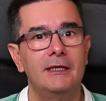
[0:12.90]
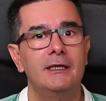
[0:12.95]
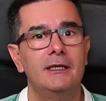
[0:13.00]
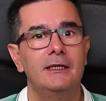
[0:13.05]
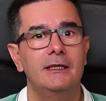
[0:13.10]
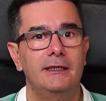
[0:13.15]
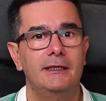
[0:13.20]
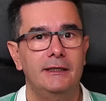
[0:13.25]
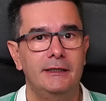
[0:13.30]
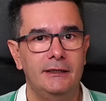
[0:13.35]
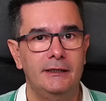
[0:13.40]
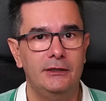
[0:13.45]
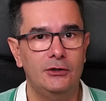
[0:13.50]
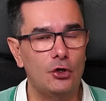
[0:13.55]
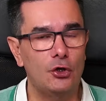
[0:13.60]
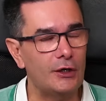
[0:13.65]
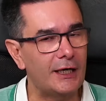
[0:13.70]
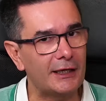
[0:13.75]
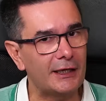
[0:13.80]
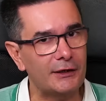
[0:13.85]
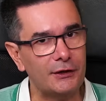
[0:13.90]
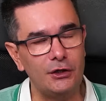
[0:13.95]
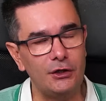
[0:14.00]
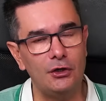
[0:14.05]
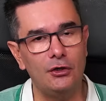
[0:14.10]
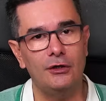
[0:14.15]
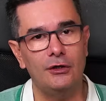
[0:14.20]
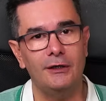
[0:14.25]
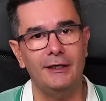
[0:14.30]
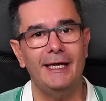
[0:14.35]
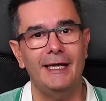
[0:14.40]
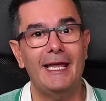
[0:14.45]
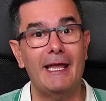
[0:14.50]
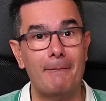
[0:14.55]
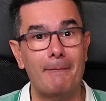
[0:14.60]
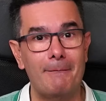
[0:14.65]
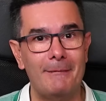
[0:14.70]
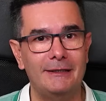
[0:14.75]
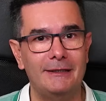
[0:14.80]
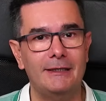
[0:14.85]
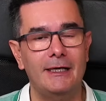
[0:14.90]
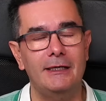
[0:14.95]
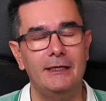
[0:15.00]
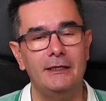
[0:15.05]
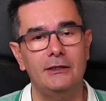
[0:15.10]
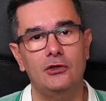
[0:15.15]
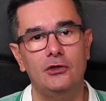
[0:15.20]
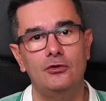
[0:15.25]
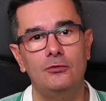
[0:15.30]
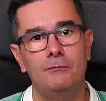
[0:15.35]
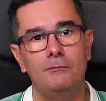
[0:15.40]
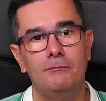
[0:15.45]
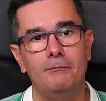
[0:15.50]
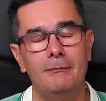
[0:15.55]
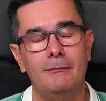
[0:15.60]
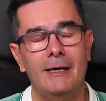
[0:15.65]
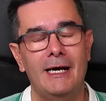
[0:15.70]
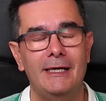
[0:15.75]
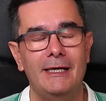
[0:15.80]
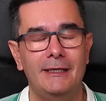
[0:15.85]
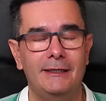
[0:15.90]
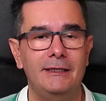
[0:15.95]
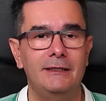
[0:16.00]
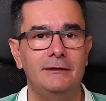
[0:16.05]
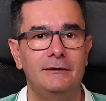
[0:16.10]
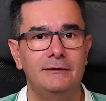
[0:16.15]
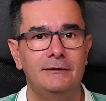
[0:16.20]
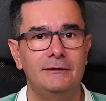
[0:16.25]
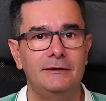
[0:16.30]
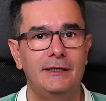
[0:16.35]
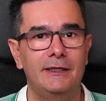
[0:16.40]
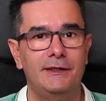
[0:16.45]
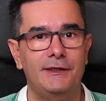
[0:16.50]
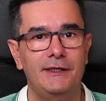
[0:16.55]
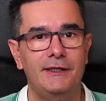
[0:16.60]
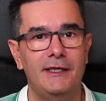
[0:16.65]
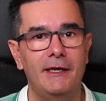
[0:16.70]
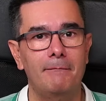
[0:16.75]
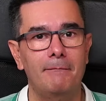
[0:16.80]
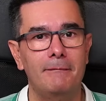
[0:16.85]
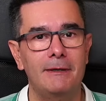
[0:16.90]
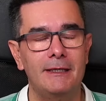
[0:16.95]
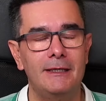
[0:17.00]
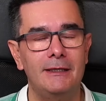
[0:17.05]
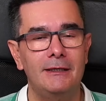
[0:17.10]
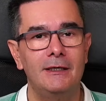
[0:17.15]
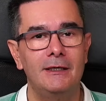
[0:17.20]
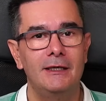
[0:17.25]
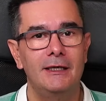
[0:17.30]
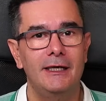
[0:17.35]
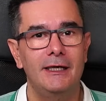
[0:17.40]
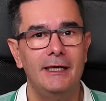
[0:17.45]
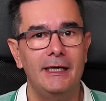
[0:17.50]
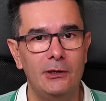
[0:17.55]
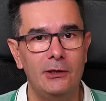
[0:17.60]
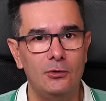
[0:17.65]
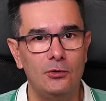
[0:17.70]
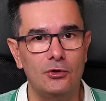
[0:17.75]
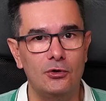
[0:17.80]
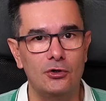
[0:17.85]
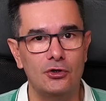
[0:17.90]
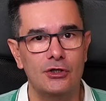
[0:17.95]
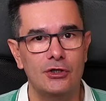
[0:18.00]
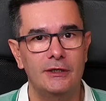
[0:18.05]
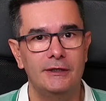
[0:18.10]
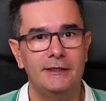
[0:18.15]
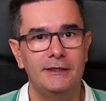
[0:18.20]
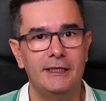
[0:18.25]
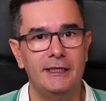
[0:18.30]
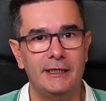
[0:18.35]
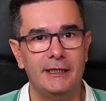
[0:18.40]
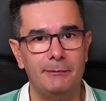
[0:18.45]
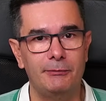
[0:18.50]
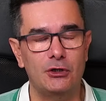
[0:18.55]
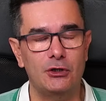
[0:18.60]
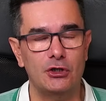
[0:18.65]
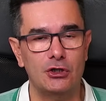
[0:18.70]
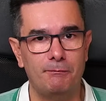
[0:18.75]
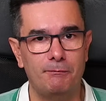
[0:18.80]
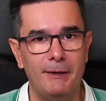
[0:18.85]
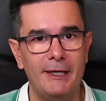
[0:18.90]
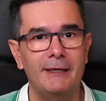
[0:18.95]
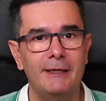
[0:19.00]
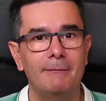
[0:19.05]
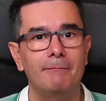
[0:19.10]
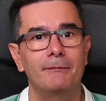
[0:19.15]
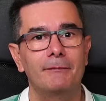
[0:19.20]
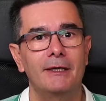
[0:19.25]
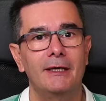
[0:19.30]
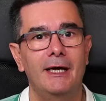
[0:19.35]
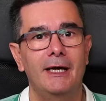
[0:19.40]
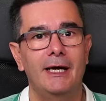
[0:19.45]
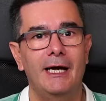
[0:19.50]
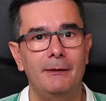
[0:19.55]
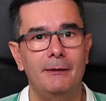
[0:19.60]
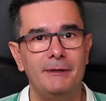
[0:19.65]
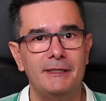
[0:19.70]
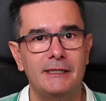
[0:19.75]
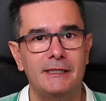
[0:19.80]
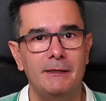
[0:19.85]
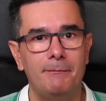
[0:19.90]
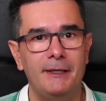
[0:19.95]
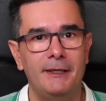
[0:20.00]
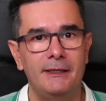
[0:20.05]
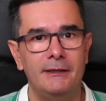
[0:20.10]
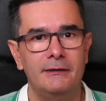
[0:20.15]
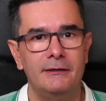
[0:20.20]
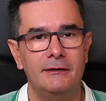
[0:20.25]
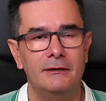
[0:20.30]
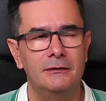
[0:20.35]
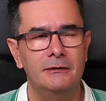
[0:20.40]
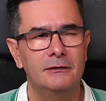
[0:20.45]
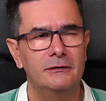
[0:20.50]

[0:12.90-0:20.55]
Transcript: eh, donación en metálico, en un maletín de 100.000 euros de CryptoSpain a Alvise Pérez,